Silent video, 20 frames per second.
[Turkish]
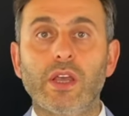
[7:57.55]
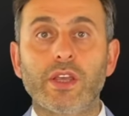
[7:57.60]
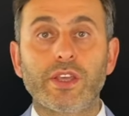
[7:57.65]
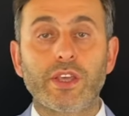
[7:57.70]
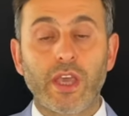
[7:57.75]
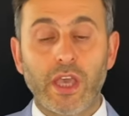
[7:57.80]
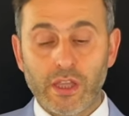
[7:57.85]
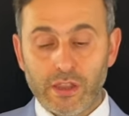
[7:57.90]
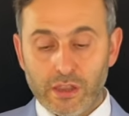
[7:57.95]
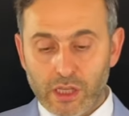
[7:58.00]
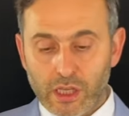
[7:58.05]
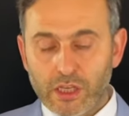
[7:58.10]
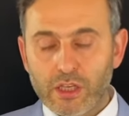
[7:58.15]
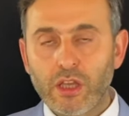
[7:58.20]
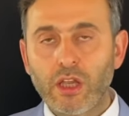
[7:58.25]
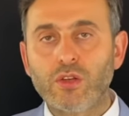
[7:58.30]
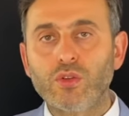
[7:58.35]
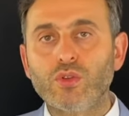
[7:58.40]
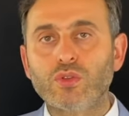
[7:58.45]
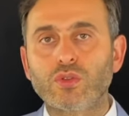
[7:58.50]
Kendine
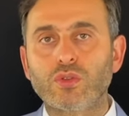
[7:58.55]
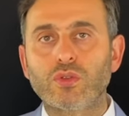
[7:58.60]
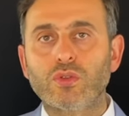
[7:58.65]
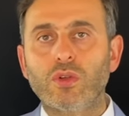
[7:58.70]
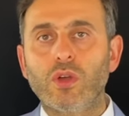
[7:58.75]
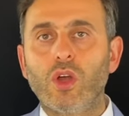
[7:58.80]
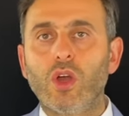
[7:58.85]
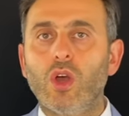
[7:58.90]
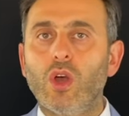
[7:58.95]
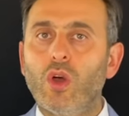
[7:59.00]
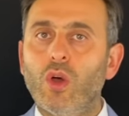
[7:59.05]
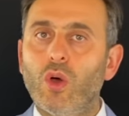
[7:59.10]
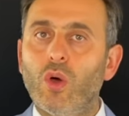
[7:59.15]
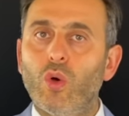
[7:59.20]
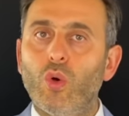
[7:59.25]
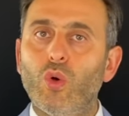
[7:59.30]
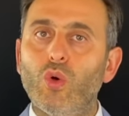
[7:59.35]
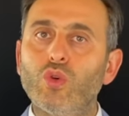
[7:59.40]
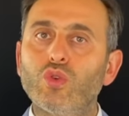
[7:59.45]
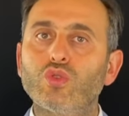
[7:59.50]
inanıyorsun.
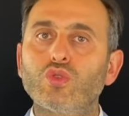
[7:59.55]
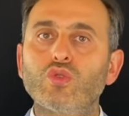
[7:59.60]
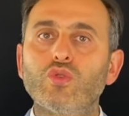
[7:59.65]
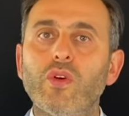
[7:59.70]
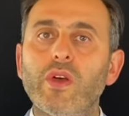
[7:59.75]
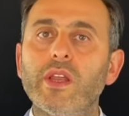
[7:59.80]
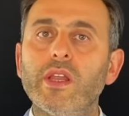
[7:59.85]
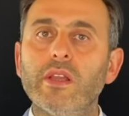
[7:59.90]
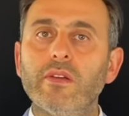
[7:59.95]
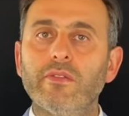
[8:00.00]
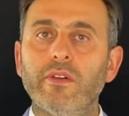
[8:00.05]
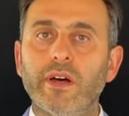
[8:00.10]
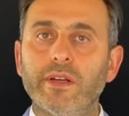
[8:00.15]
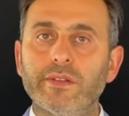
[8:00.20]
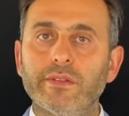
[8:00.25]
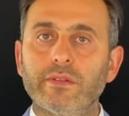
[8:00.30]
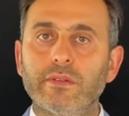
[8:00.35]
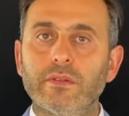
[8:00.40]
Özgüvenin var.